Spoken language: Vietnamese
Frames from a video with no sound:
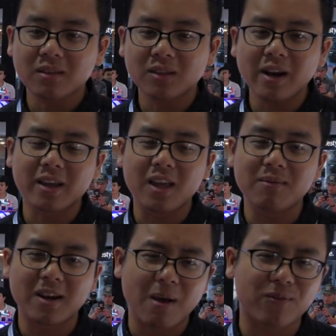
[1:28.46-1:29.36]
tức là khi
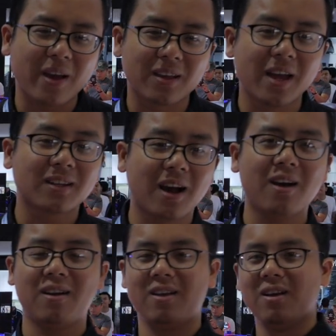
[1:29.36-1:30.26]
mà đạp phanh hết cỡ
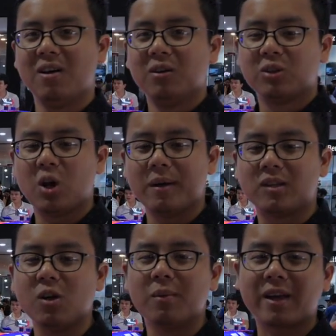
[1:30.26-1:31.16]
tôi phải
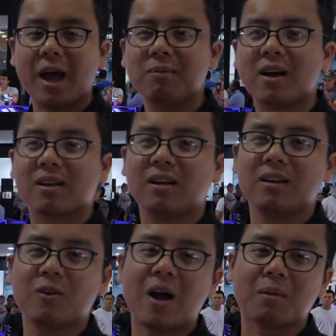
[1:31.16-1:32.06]
chịu một cái áp lực
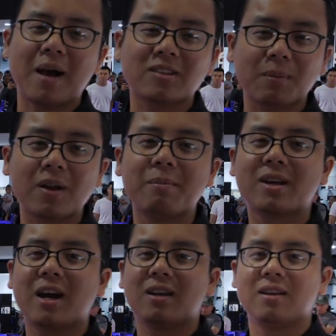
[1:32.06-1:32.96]
khoảng 350
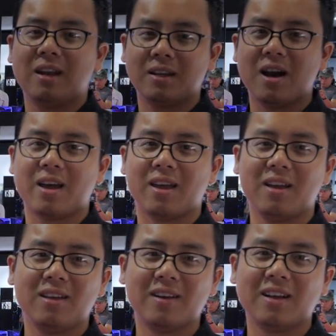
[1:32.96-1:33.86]
cân lên người
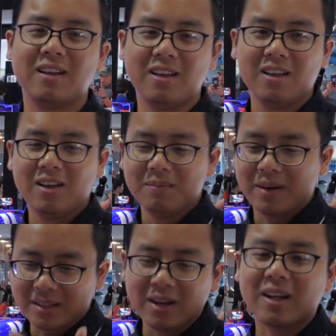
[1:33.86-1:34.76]
và
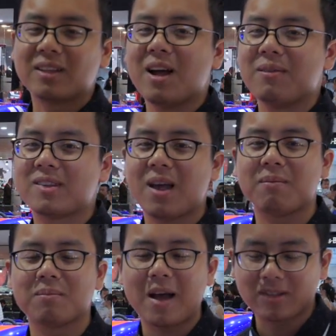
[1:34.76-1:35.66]
thử tưởng tượng mà xem
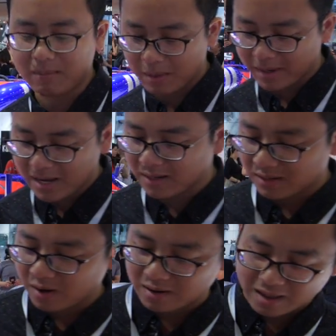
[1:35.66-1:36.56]
350
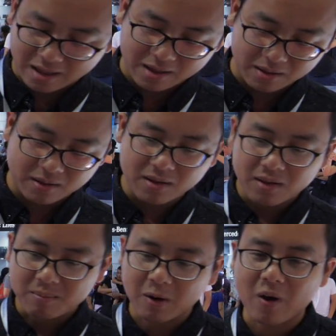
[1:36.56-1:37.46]
cân gọi là
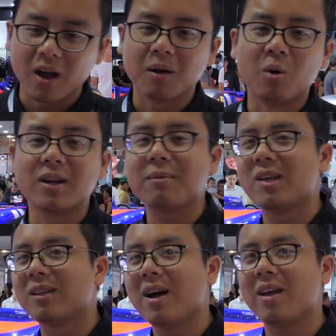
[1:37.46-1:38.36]
bằng khoảng 4 em
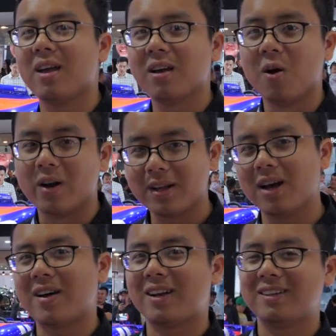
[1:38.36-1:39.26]
sinh tươi ngồi lên
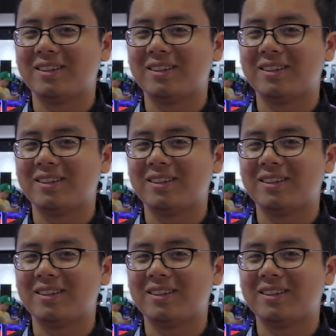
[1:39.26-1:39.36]
người bạn